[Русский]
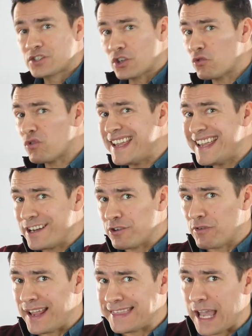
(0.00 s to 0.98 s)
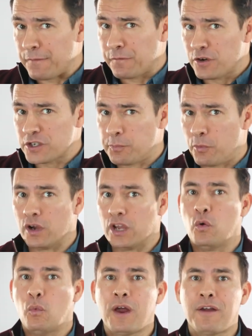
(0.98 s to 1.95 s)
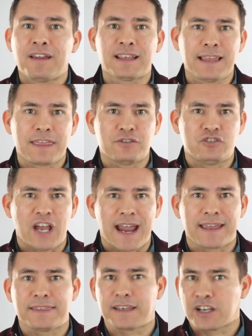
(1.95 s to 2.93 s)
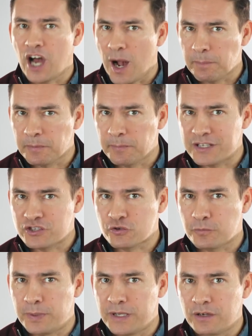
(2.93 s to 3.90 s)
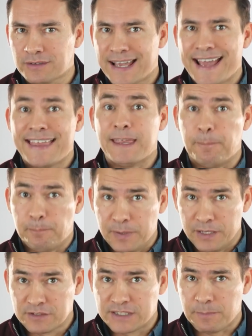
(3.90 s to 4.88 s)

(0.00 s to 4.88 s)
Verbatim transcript: Кожаная куртка подчеркивает вашу фигуру, ваши плечи, ваше тело,